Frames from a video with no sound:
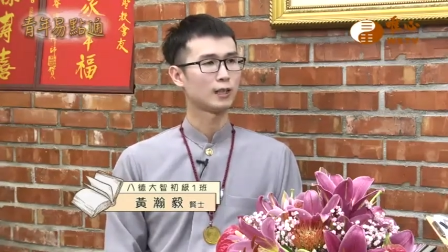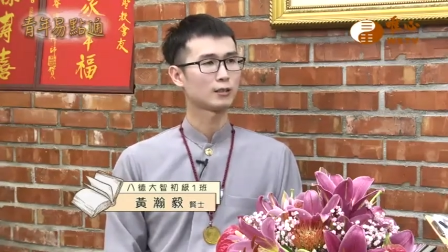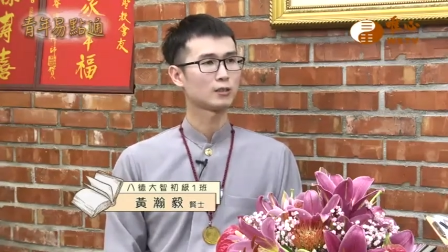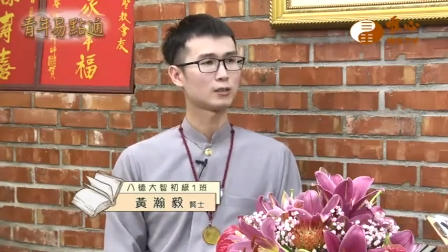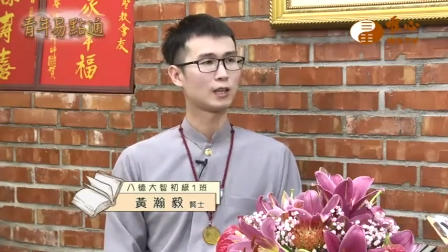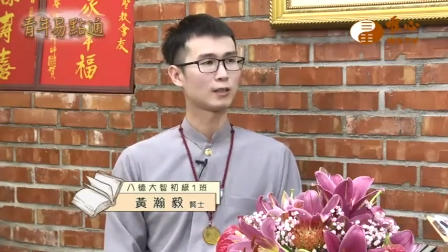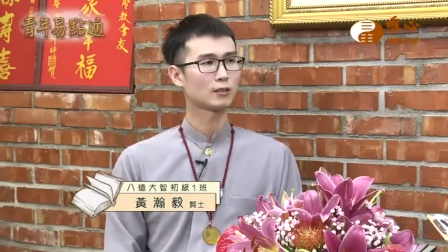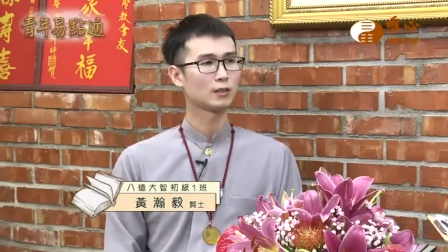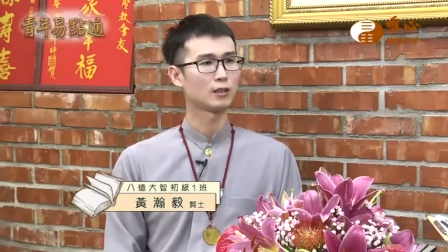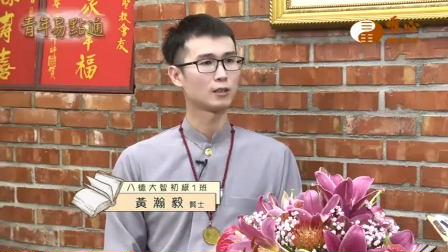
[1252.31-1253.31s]
但是
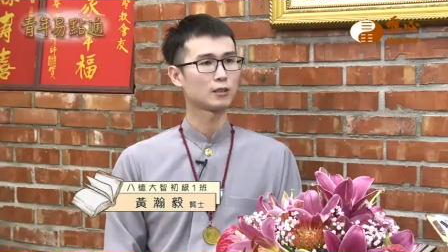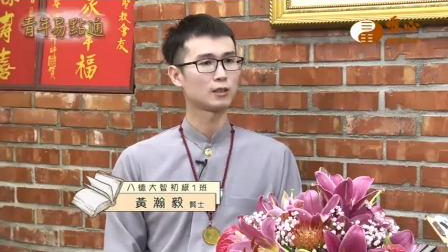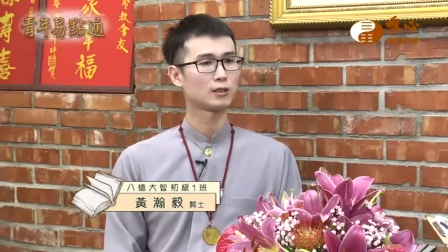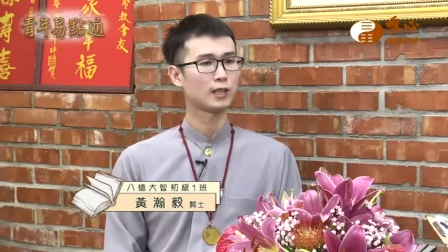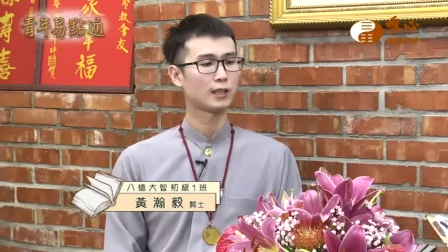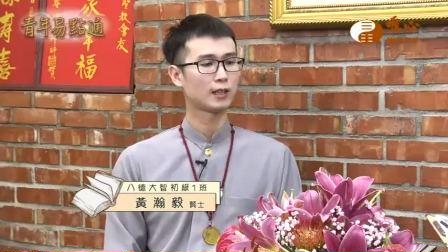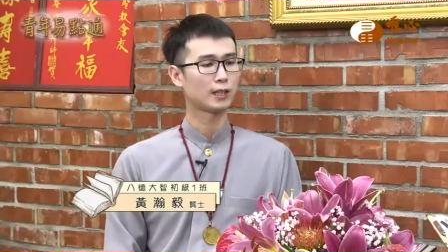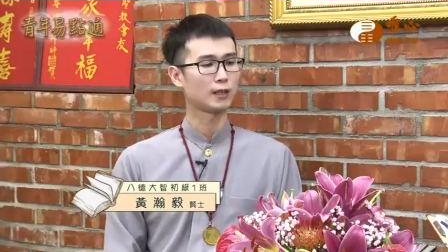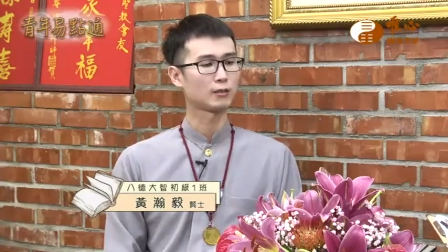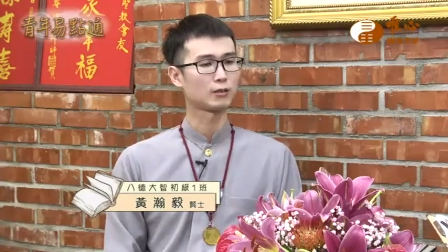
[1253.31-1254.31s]
当呃现在来
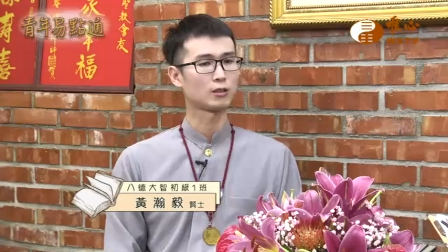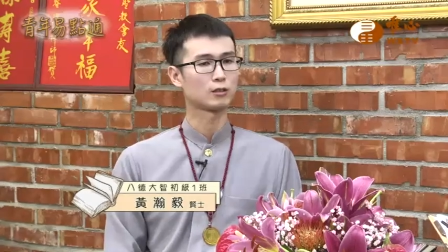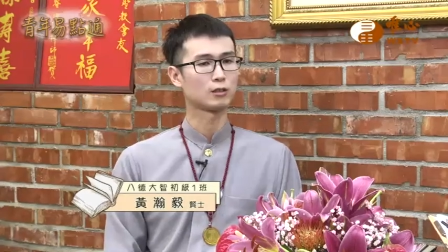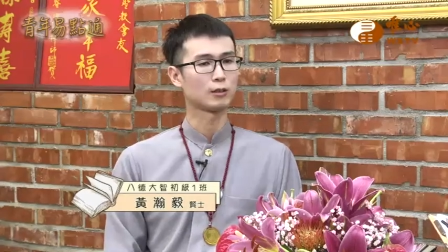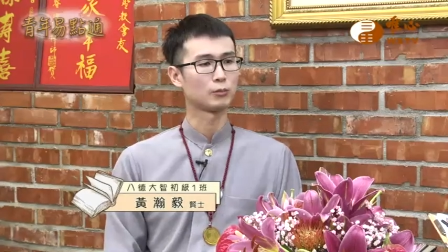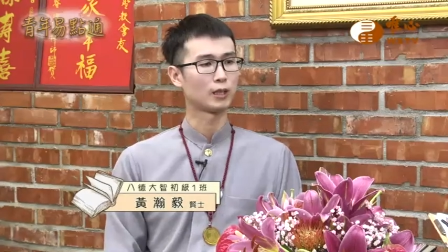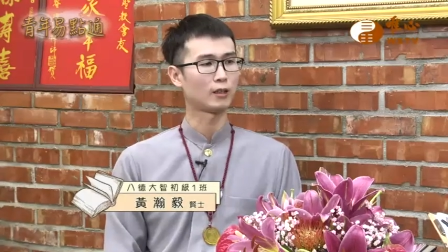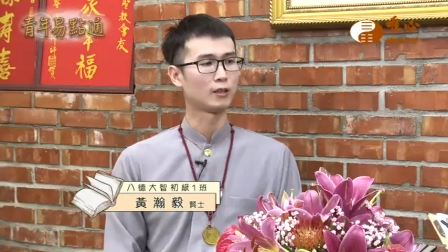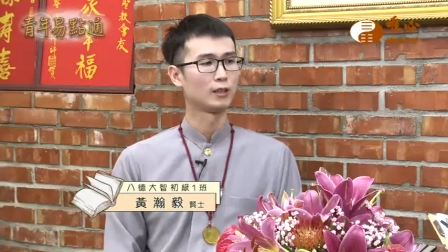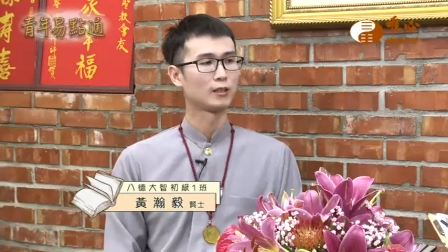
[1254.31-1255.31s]
看，其实也不知
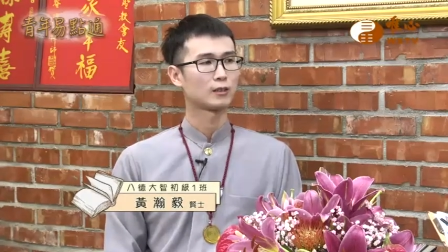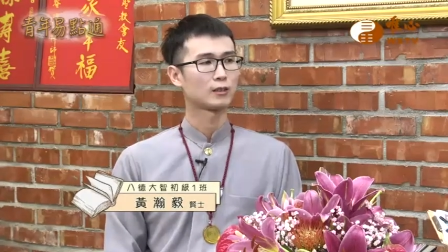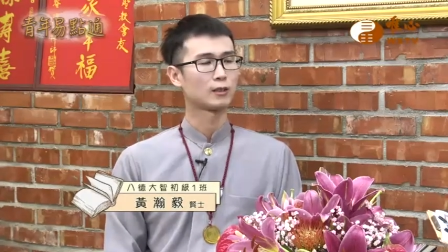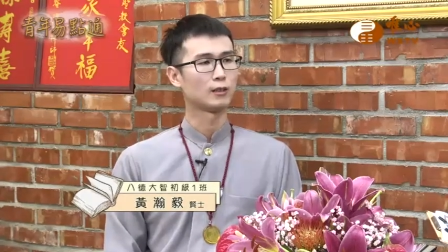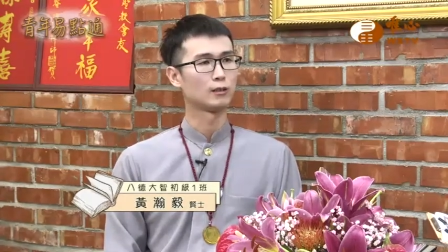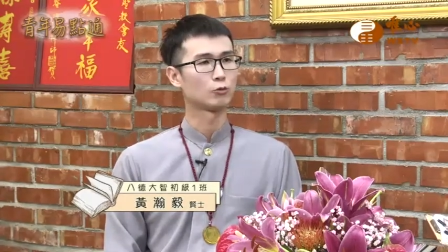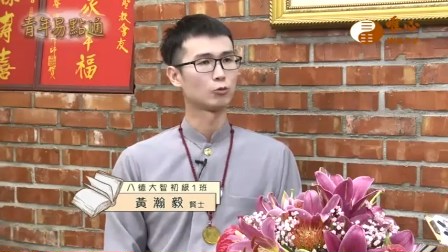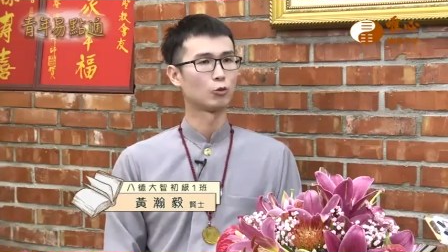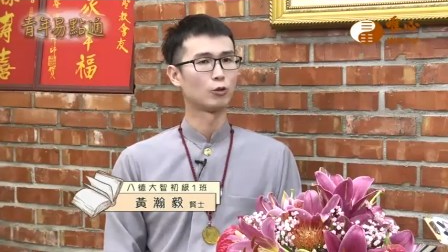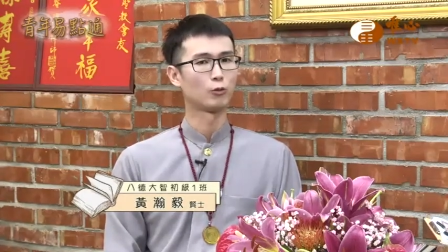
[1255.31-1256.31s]
道，呃
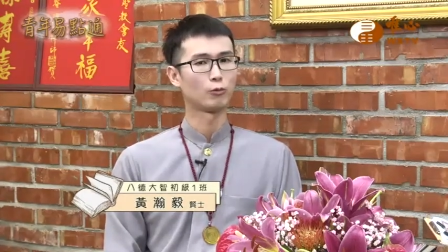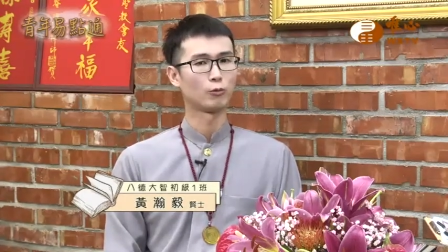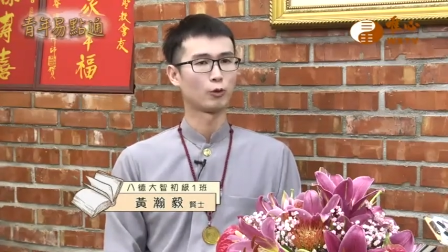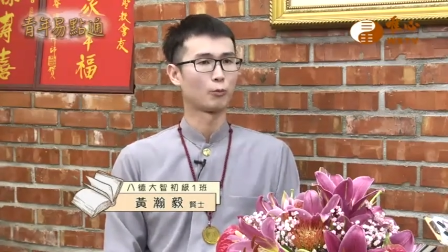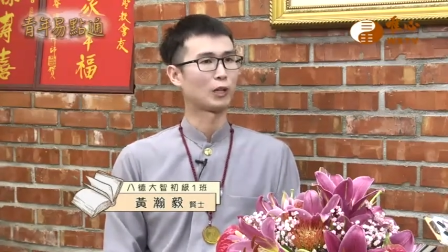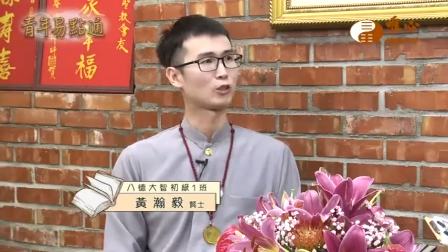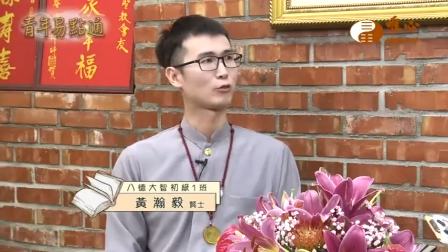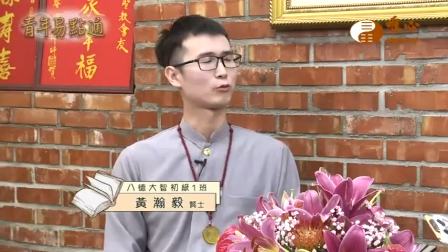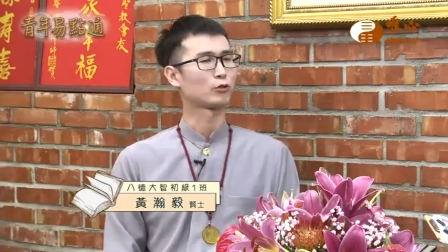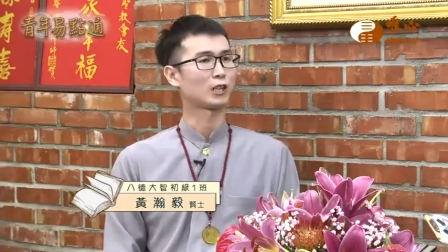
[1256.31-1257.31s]
如果没有摆
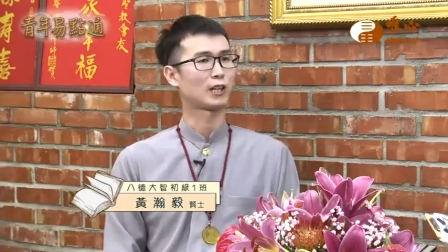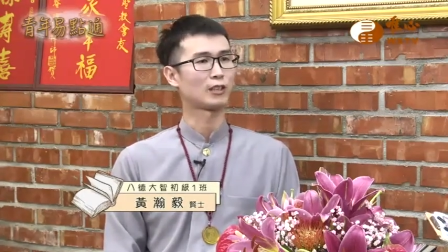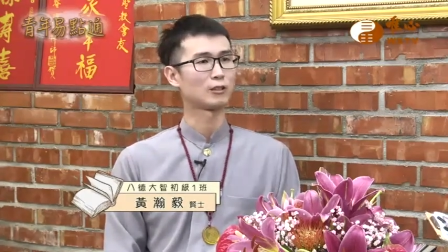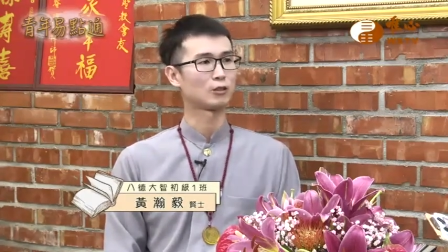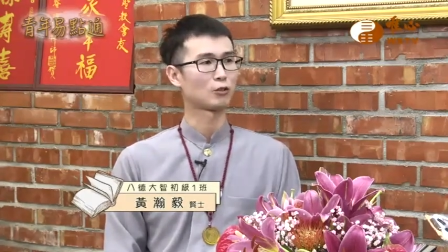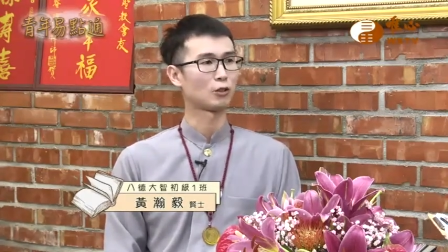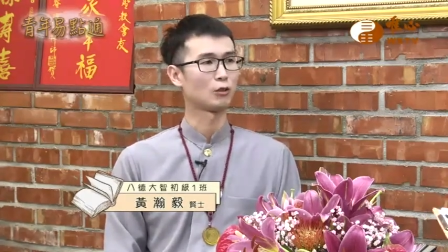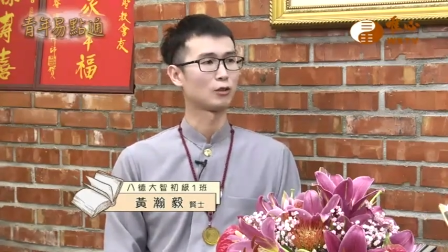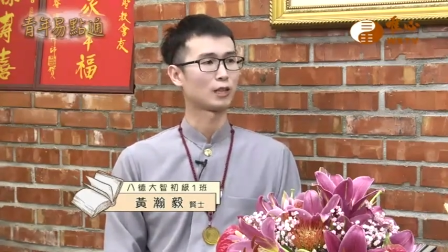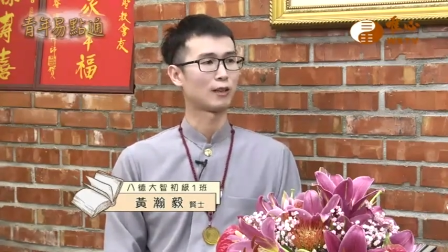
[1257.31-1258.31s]
祈福香案的时
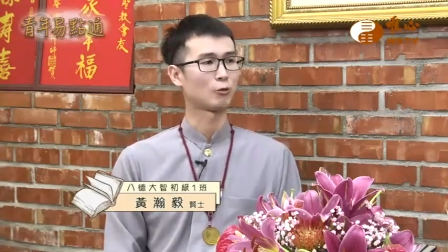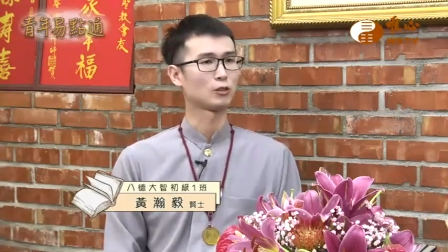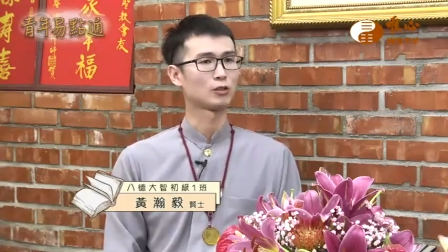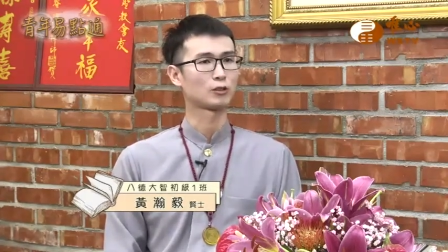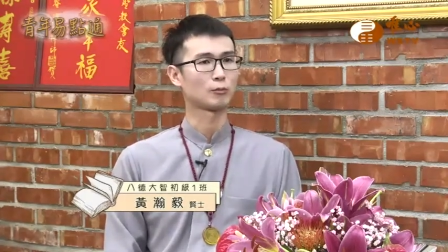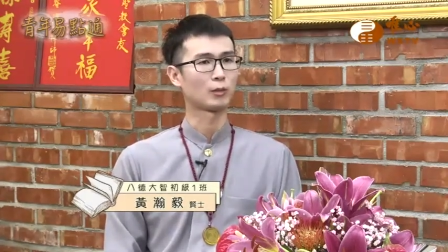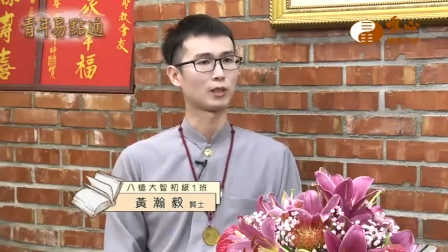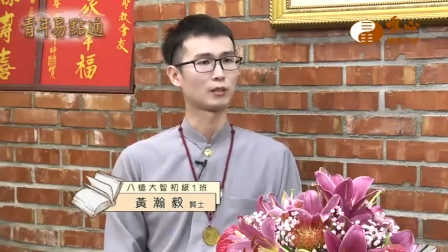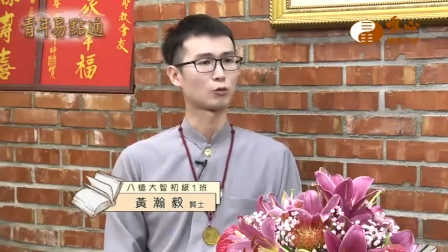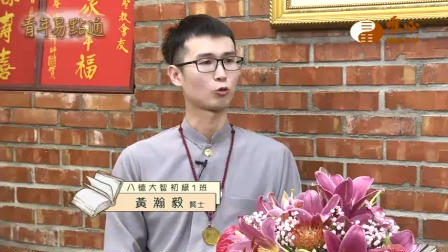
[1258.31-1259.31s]
候，它会是什么
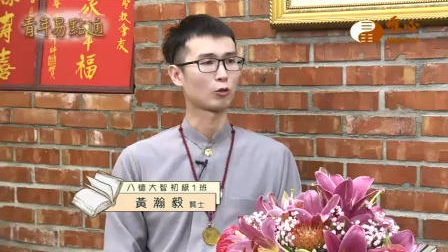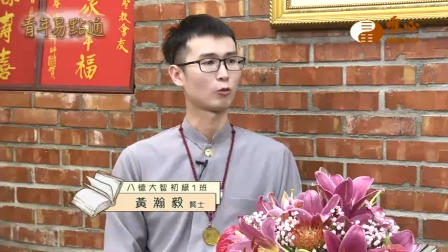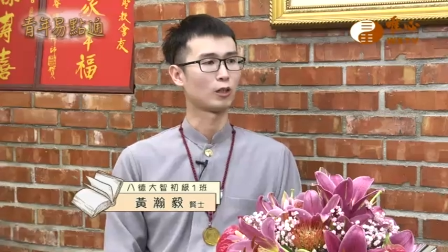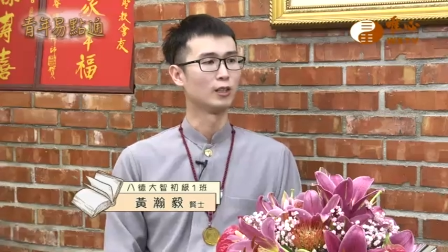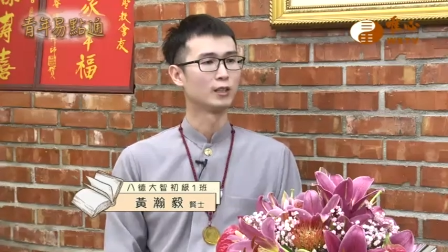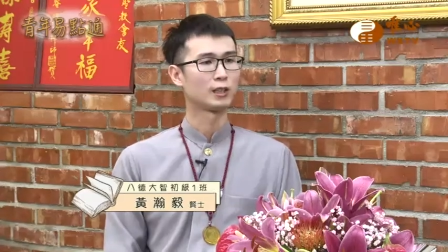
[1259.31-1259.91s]
样的状况？